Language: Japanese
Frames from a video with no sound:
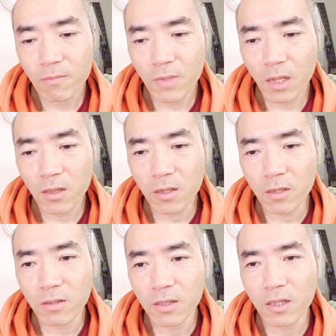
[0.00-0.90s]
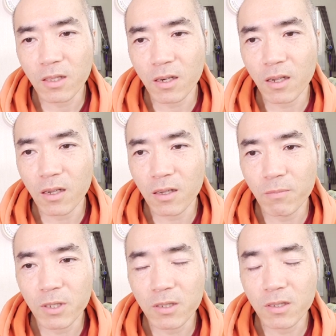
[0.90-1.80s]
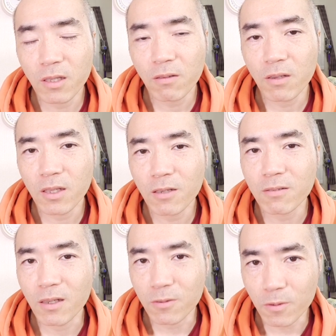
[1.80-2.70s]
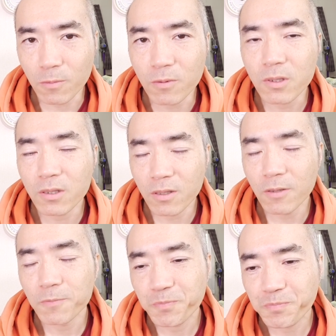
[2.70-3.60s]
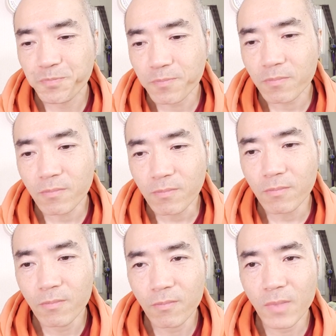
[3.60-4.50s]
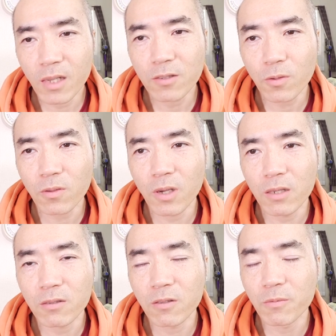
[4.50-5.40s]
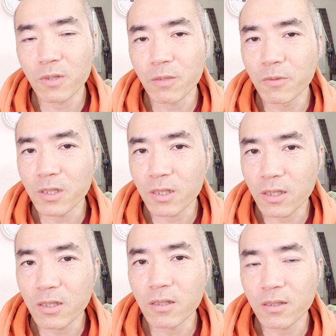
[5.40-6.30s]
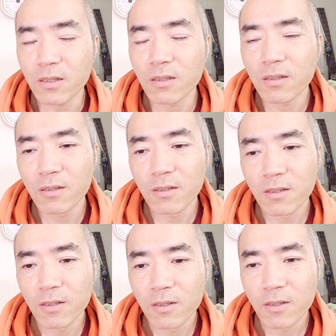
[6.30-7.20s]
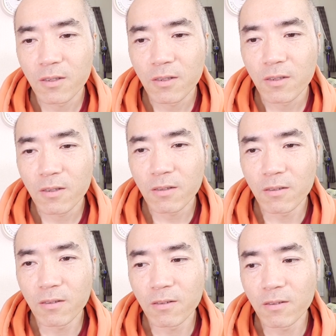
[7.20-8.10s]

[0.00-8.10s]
な。あったかくなってきたら、まあ、自然とやりたくなると思うしね。うん。外を歩くのも気持ちがいいしさ。うん。